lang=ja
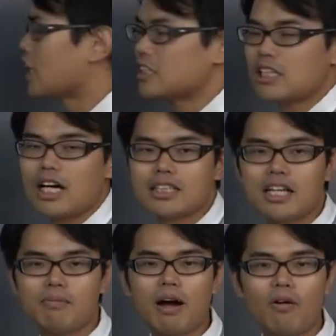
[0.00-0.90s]
足し合わせ
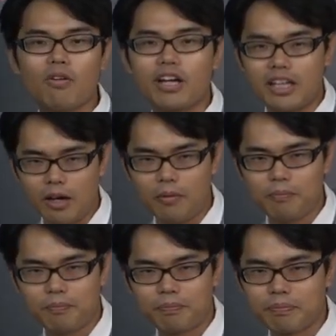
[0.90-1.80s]
れば OK だよ。
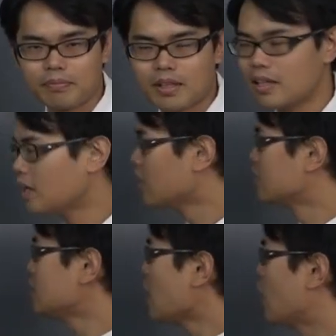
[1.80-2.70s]

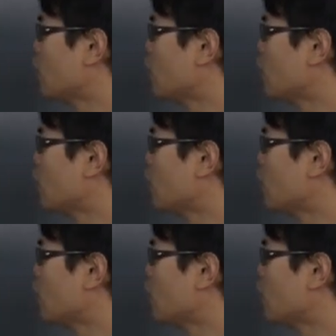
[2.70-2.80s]
じゃあ